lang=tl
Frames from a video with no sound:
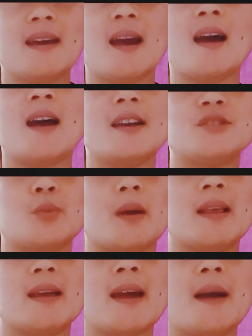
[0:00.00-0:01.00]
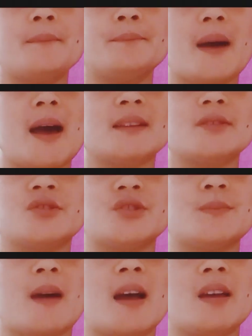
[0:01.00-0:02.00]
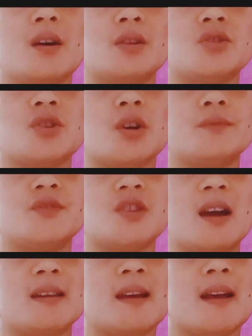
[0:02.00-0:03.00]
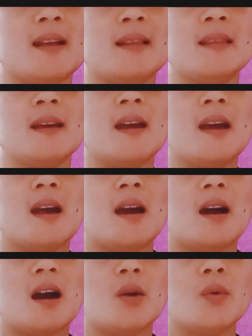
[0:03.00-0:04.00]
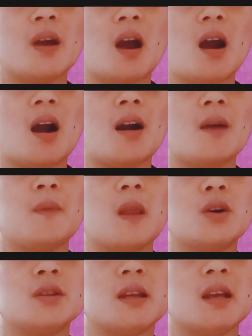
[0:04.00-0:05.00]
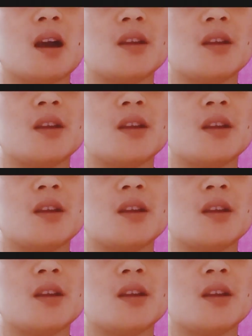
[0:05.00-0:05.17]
guys, welcome back to my YouTube channel. Uh, we are uploading